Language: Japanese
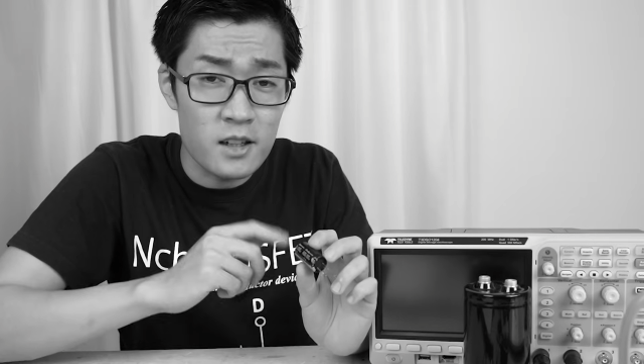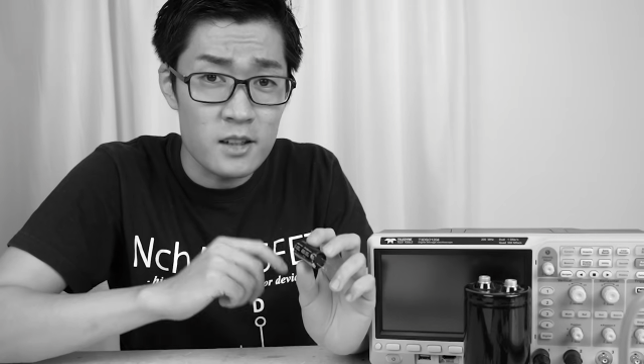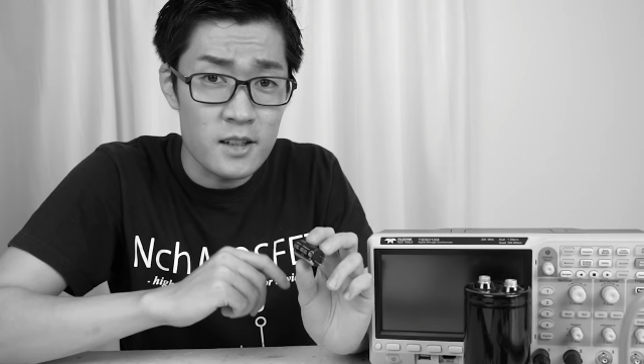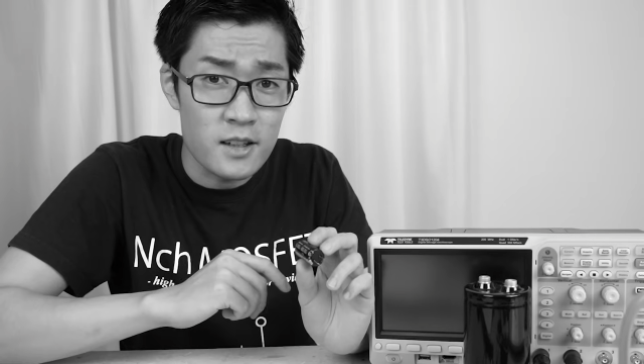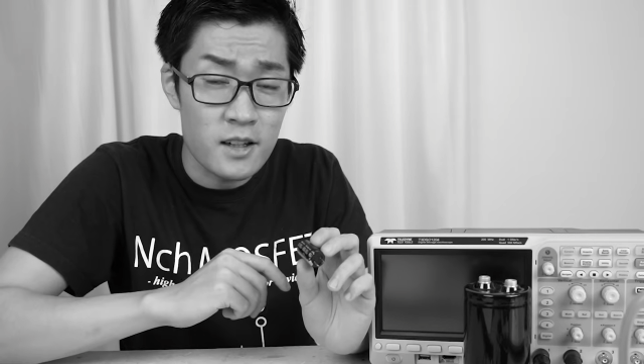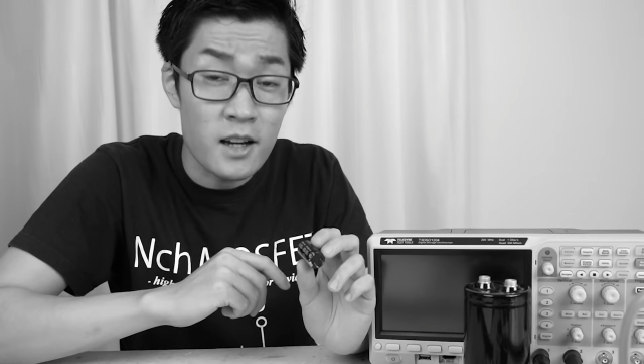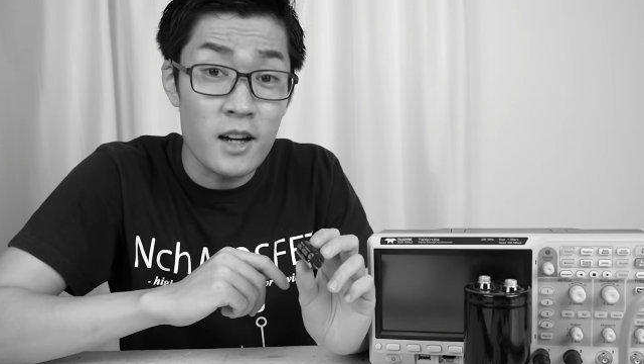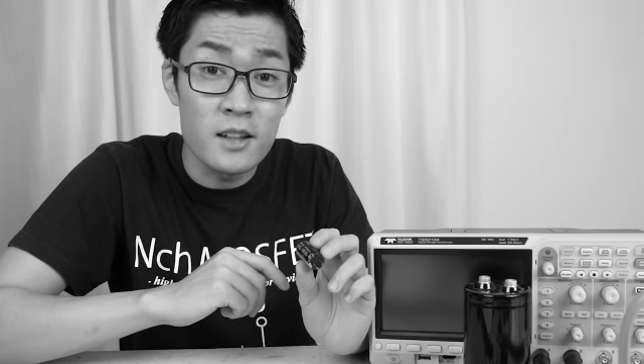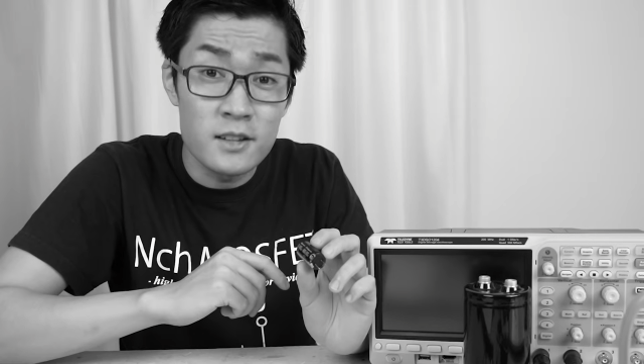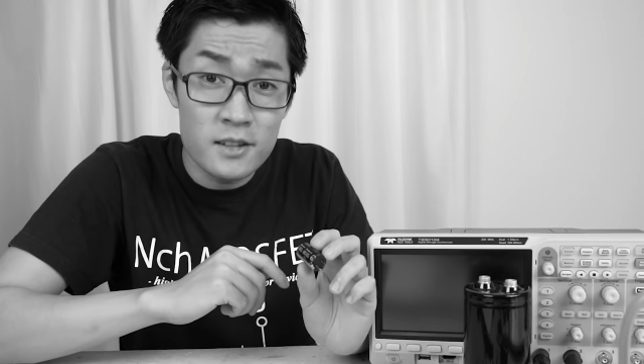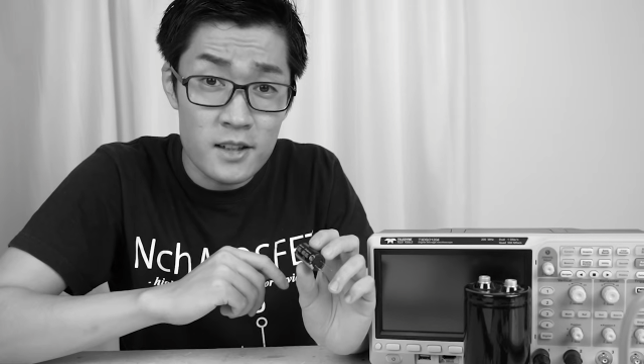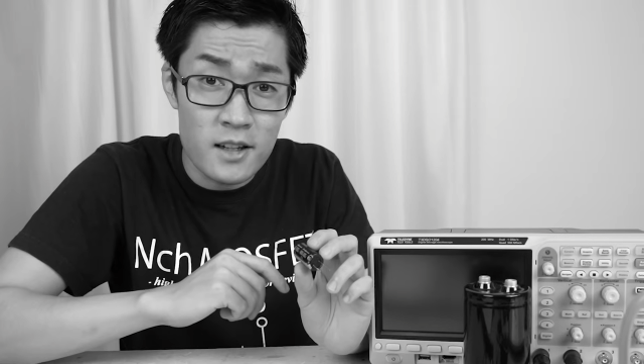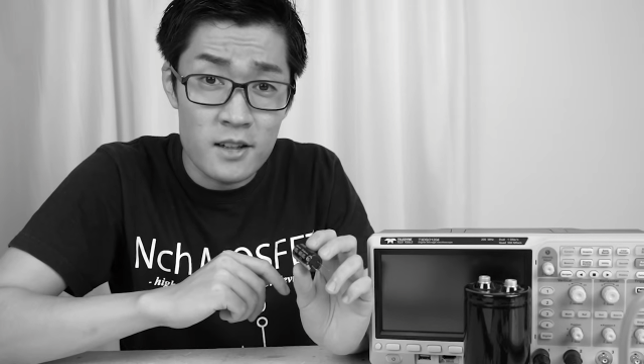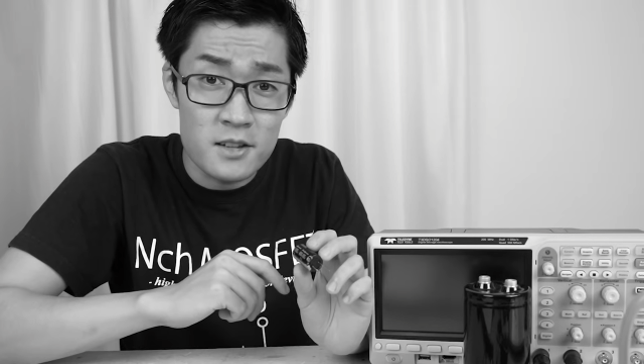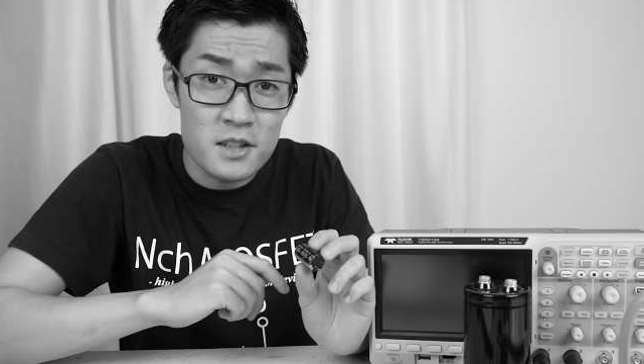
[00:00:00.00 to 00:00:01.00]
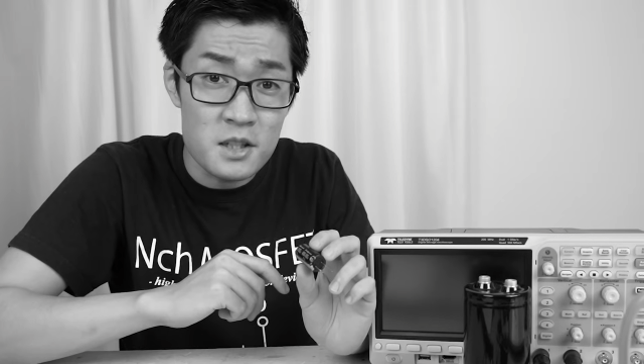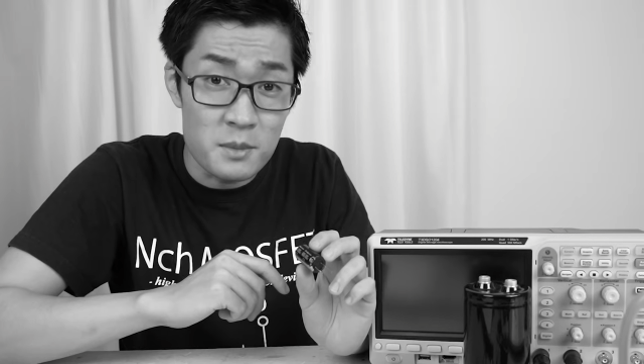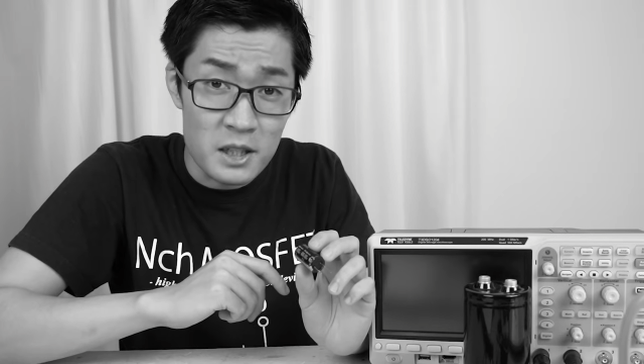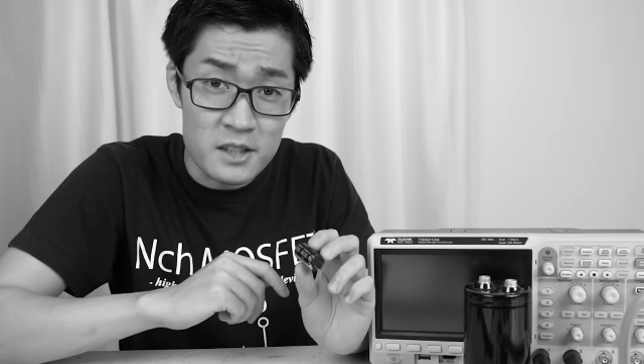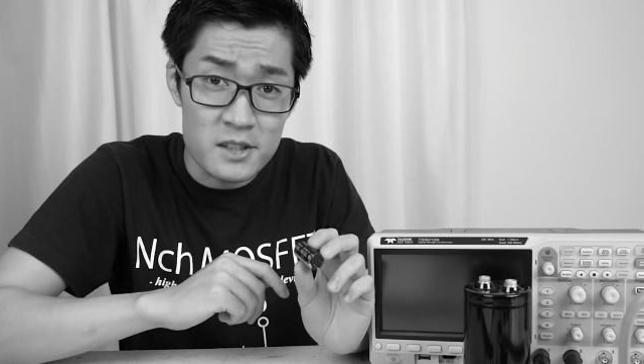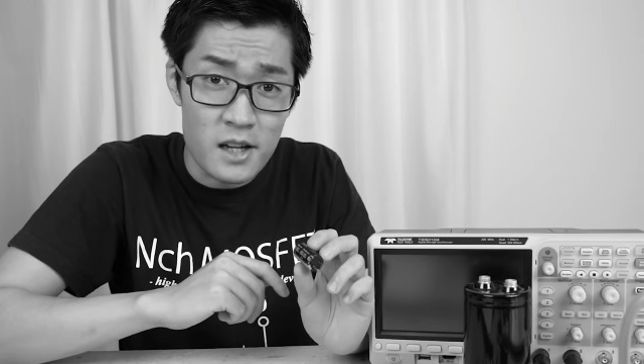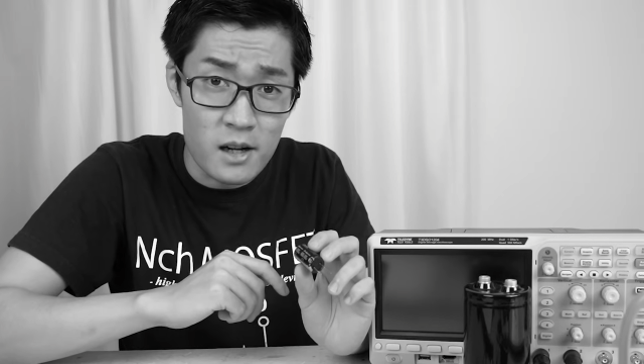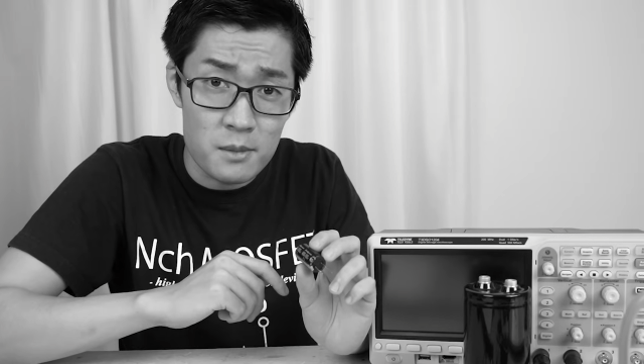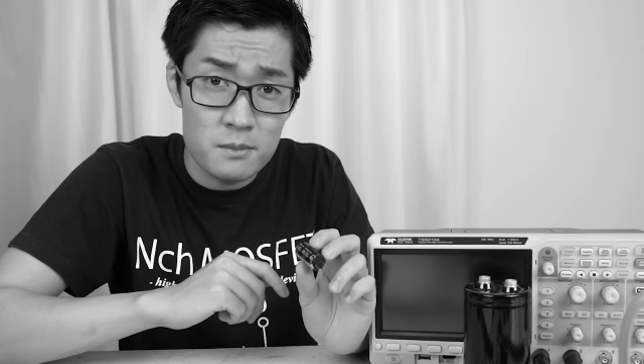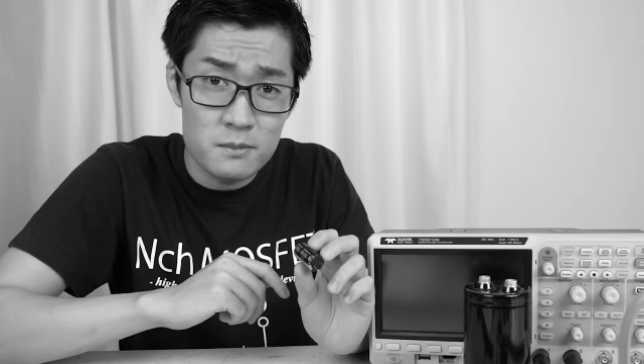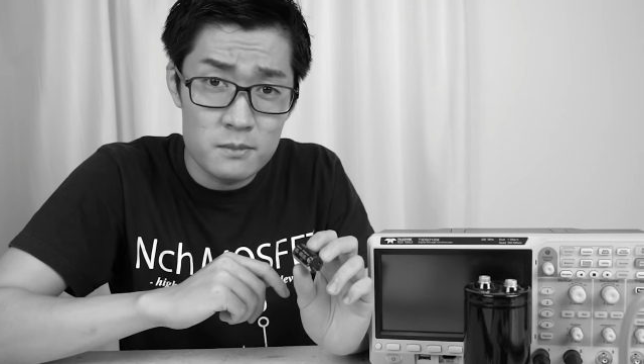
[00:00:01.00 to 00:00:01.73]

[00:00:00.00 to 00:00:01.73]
荷で感電しました。